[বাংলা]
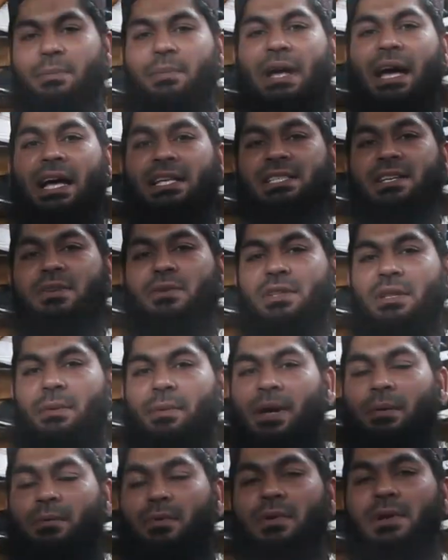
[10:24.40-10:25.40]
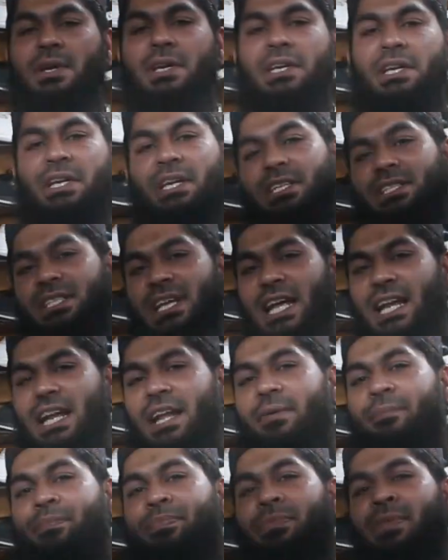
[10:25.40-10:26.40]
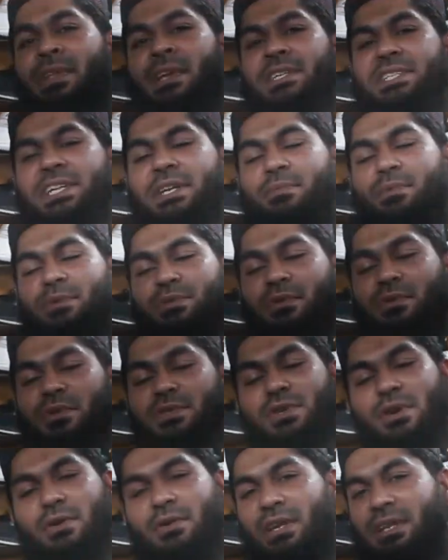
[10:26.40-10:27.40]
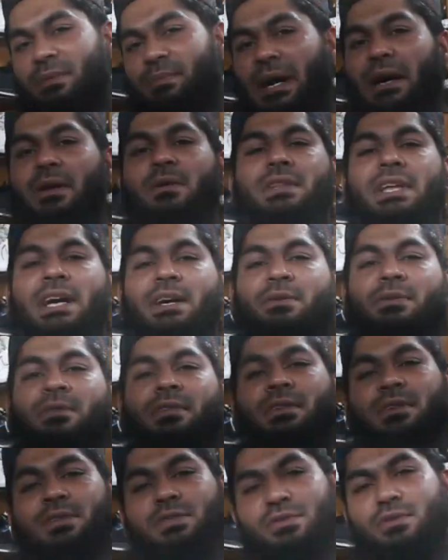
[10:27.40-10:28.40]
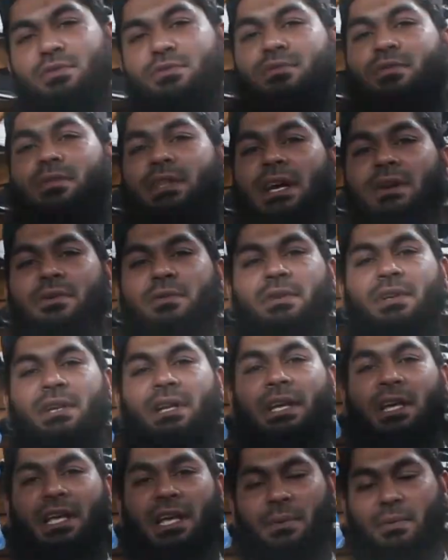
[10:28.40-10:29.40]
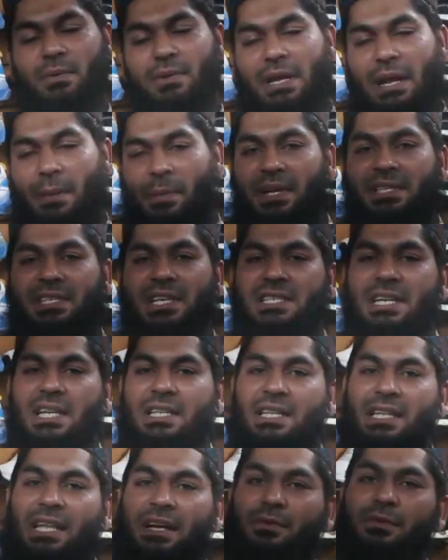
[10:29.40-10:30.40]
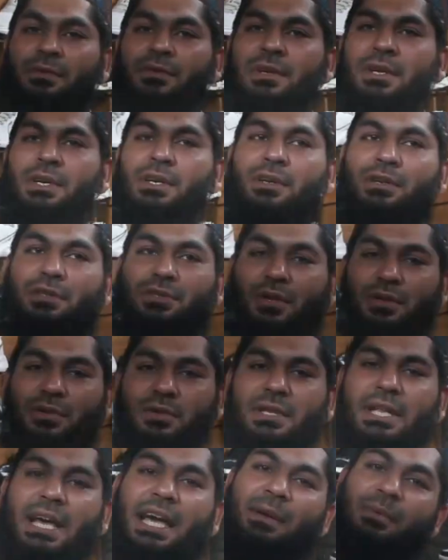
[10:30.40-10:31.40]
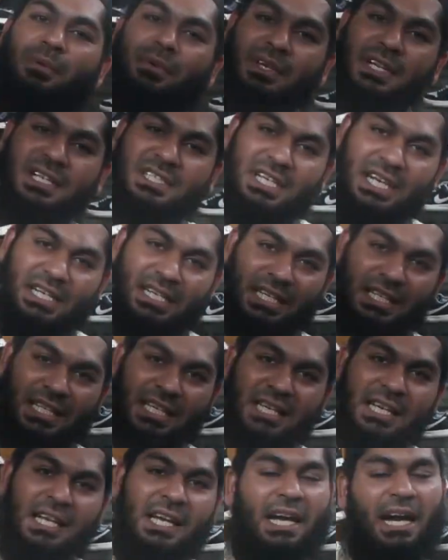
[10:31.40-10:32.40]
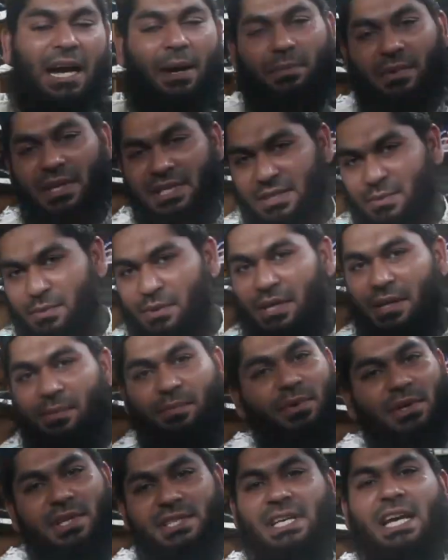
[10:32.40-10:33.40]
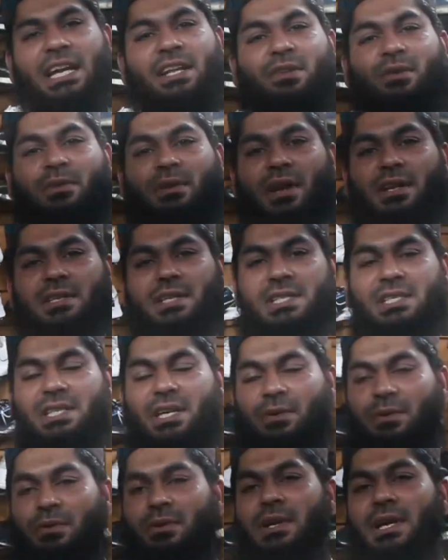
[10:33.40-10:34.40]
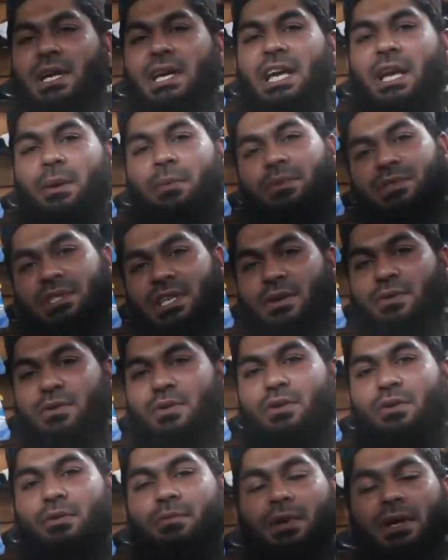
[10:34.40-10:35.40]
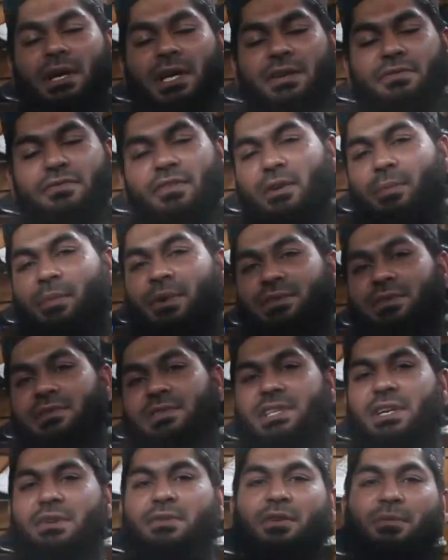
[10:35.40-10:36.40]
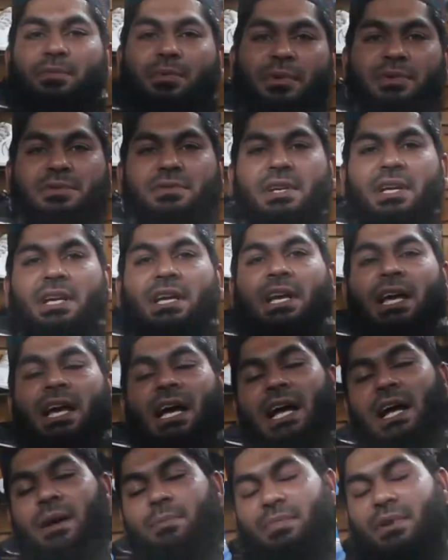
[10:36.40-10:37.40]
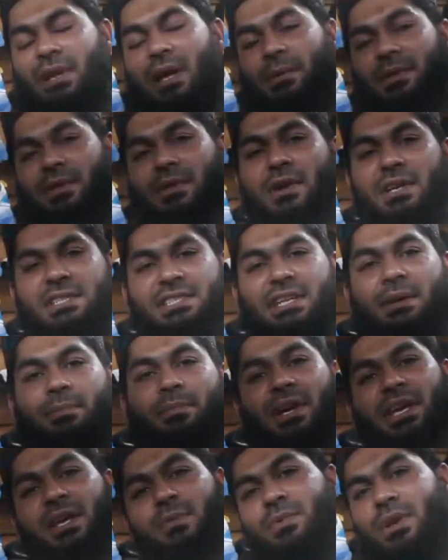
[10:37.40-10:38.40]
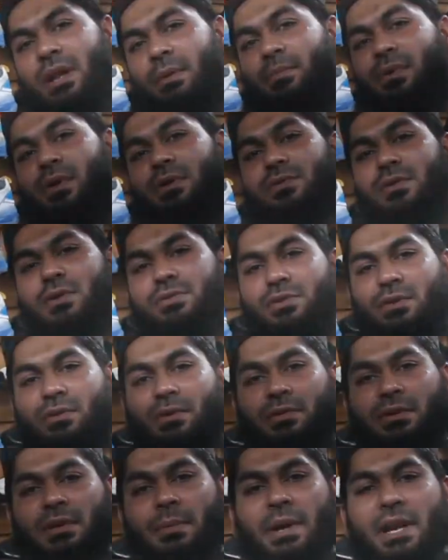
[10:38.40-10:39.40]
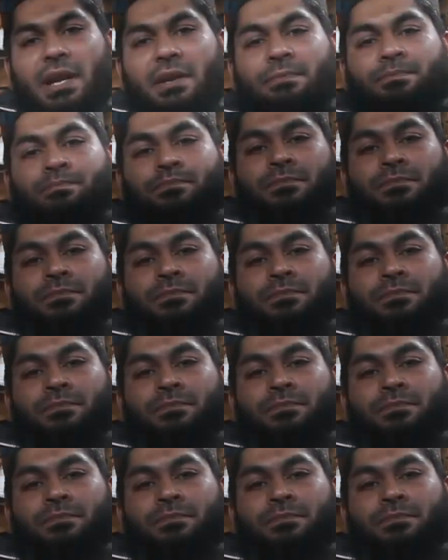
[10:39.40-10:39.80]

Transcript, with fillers: নিয়ে আমরা হাজির হতে পারবো ইনশাআল্লাহ সেই পর্যন্ত সকলেই ভালো থাকুন সুস্থ থাকুন এবং নামাজের সাথে থাকুন সততা এবং নিষ্ঠার সাথে আপনার জীবনকে পরিচালিত করার চেষ্টা করুন এবং যে কোনো ইনফরমেশন যে কোনো প্রয়োজনে আপনারা আমাদের হোয়াটসঅ্যাপ বা ইমো নাম্বারে যোগাযোগ করতে পারেন